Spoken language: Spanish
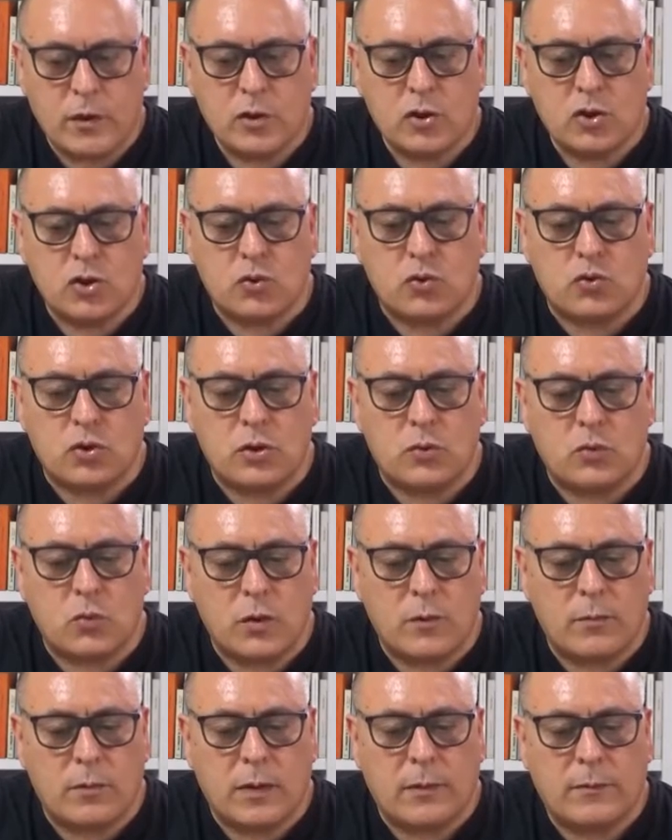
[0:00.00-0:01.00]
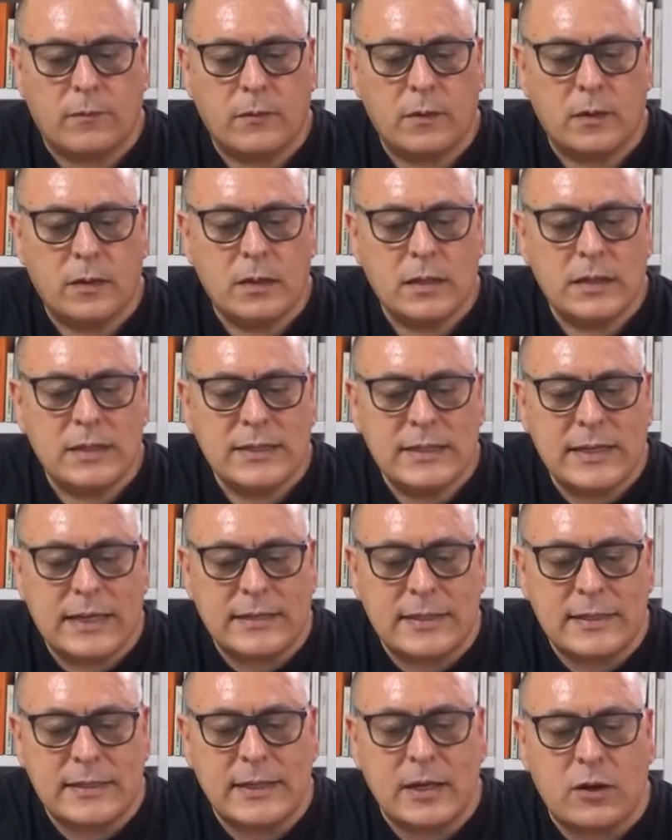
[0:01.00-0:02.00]
Sustituible, si
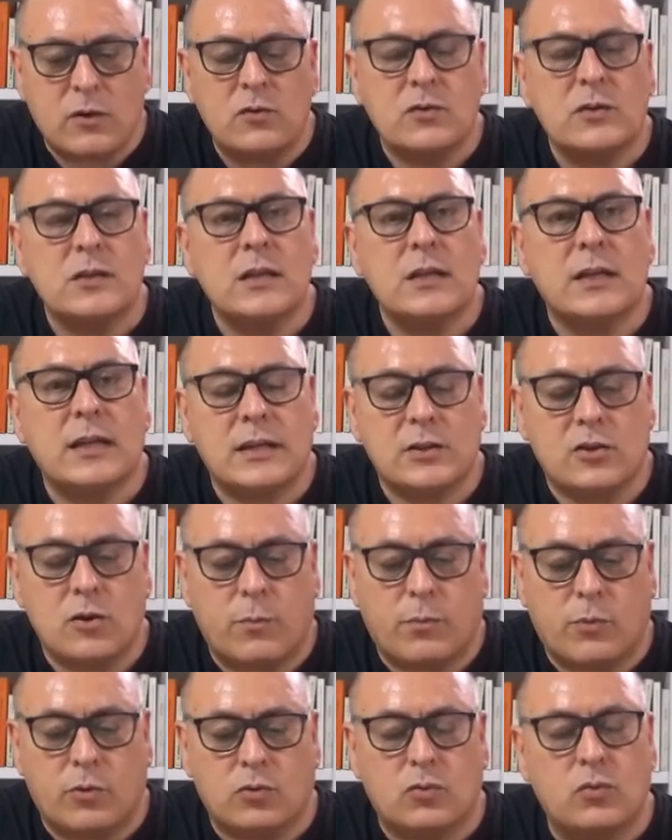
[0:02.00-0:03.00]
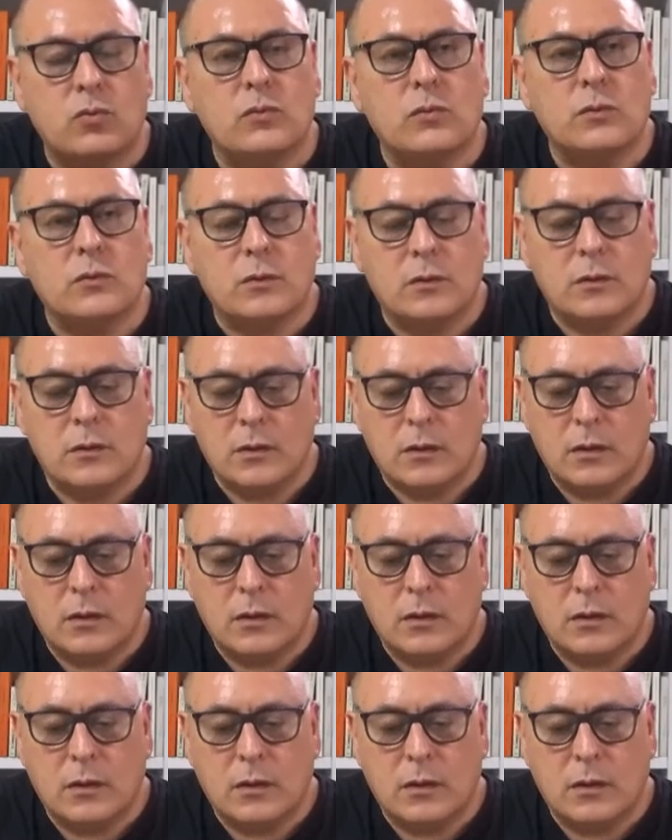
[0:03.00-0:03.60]
así se considera oportuno.